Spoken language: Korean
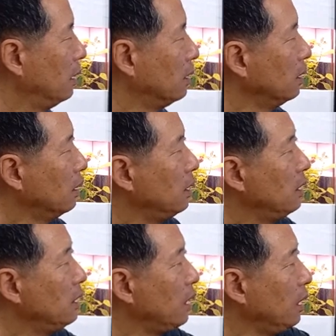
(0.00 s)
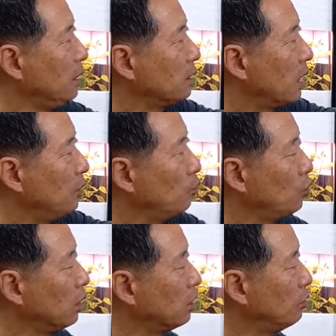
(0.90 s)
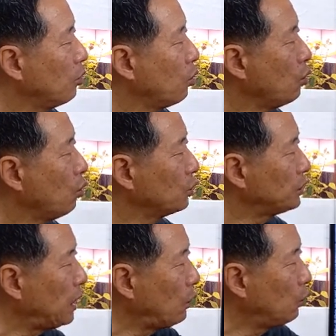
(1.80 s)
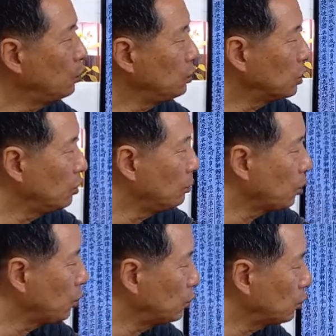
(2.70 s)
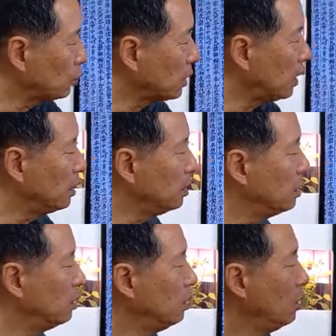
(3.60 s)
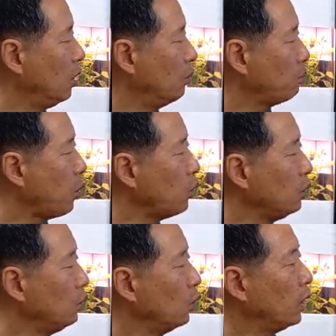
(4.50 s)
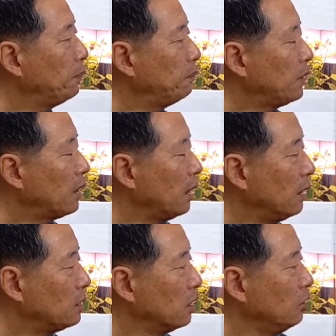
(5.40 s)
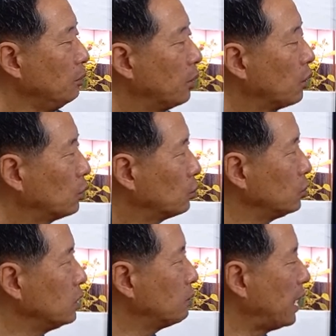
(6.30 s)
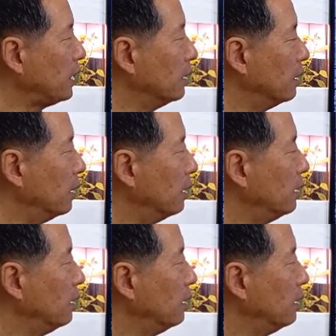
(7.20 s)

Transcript: 널리 옛날 문헌을 모으고 새로운 정보를 조사하여 폭넓게 정보를 수집하여